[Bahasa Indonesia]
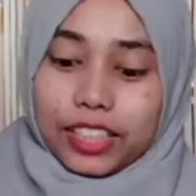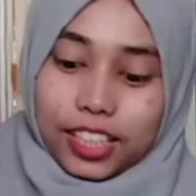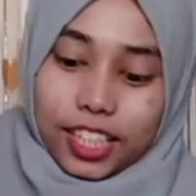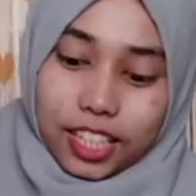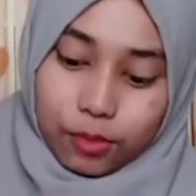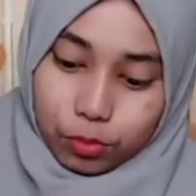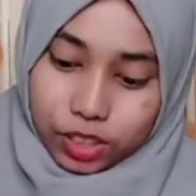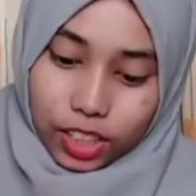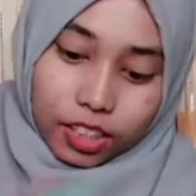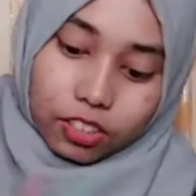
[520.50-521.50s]
ini masih
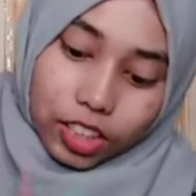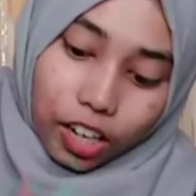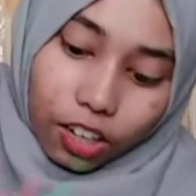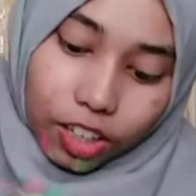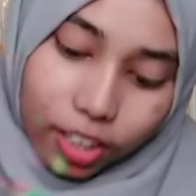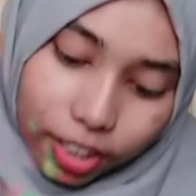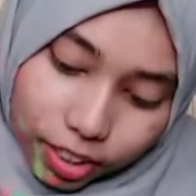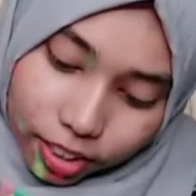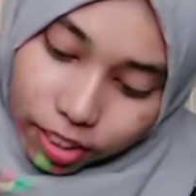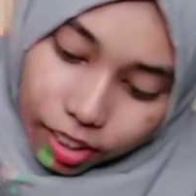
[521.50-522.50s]
keadaan muter terus kalau
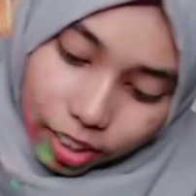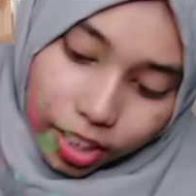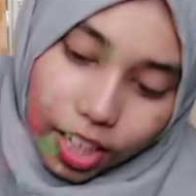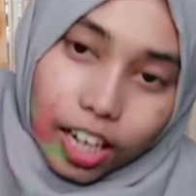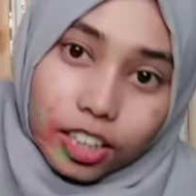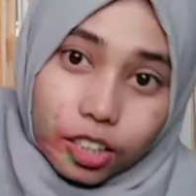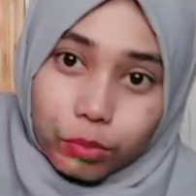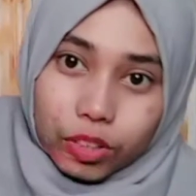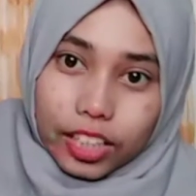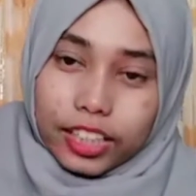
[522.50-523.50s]

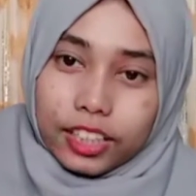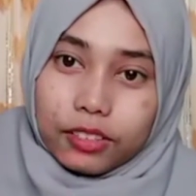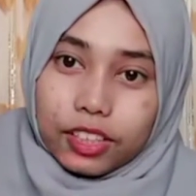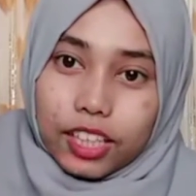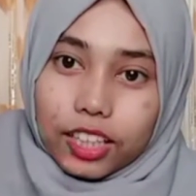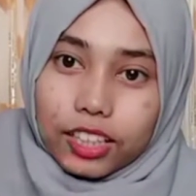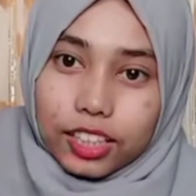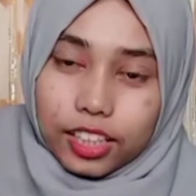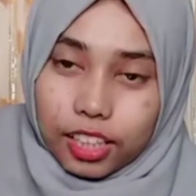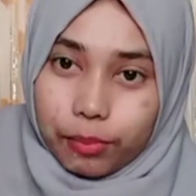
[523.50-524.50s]
nggak dibuterin,
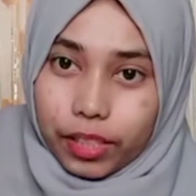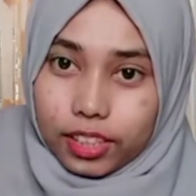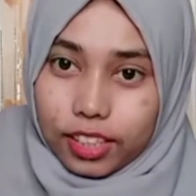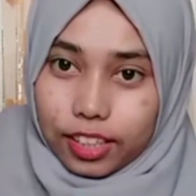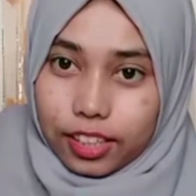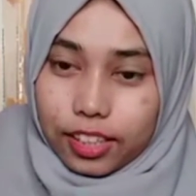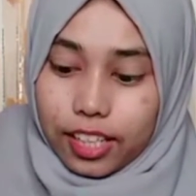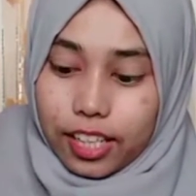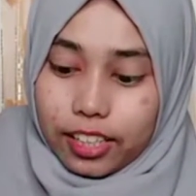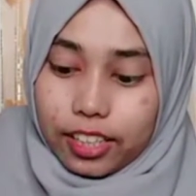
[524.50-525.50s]
yang di sini dipencet
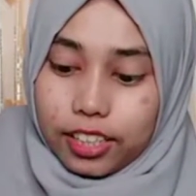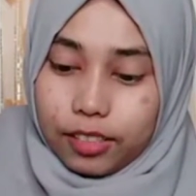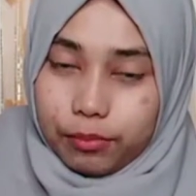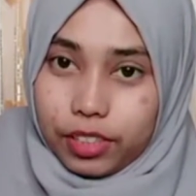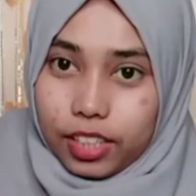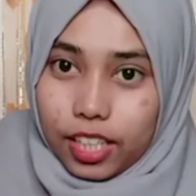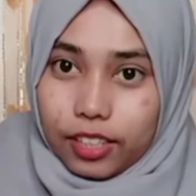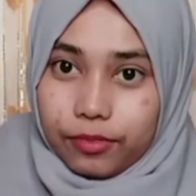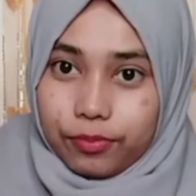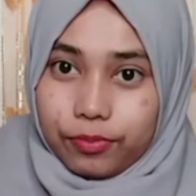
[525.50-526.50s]
nah ini diem
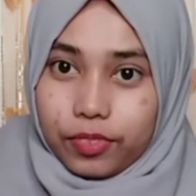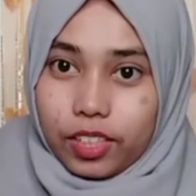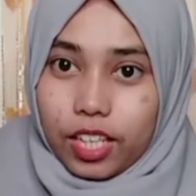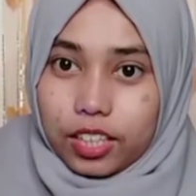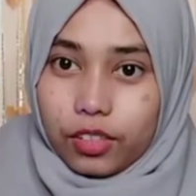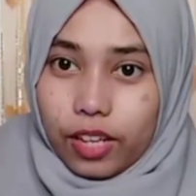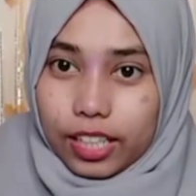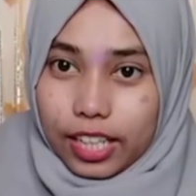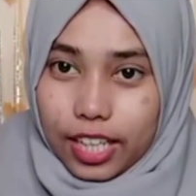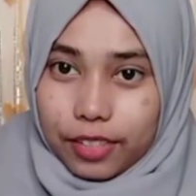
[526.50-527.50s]
dia
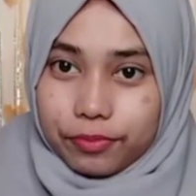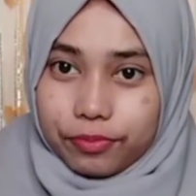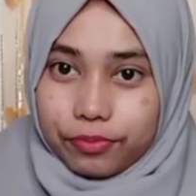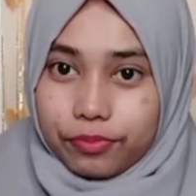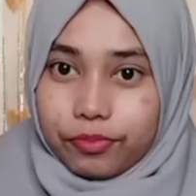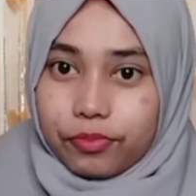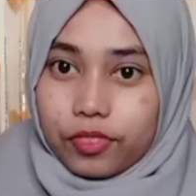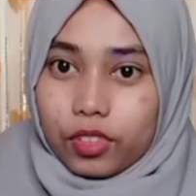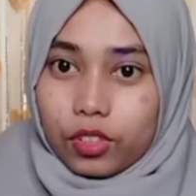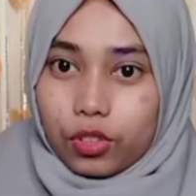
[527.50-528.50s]
ganti warna
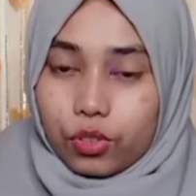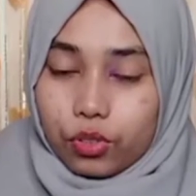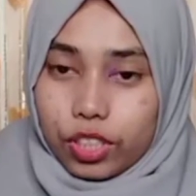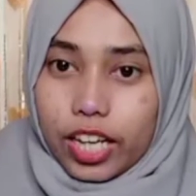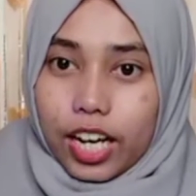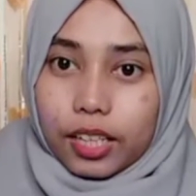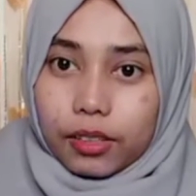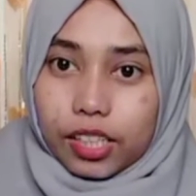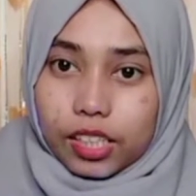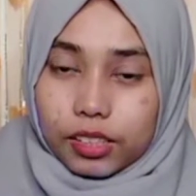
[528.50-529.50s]
terus
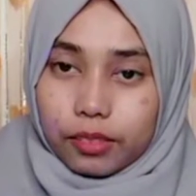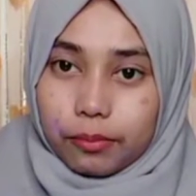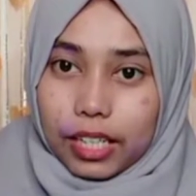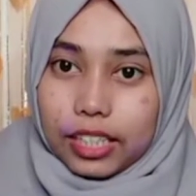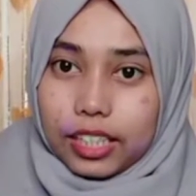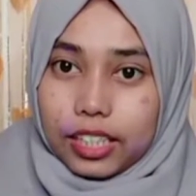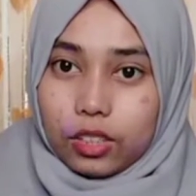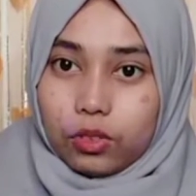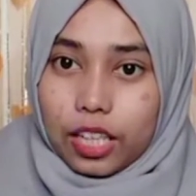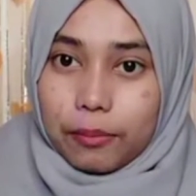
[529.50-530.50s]
yang paling
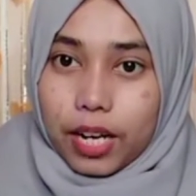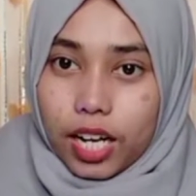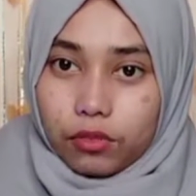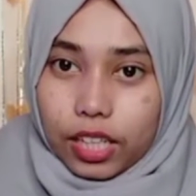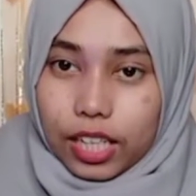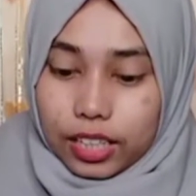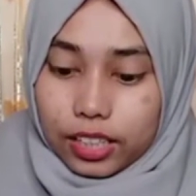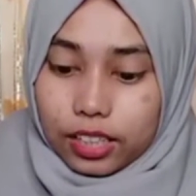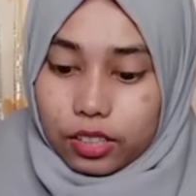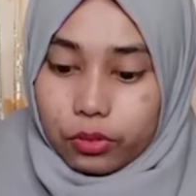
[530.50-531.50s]
ini tuh tambahan
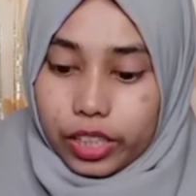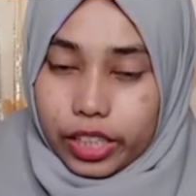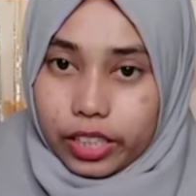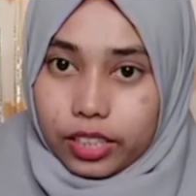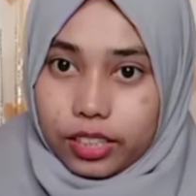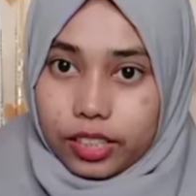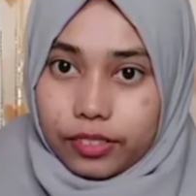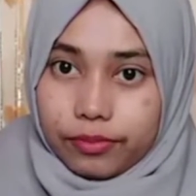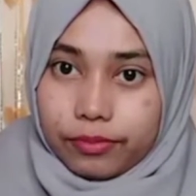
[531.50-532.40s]
warna kuning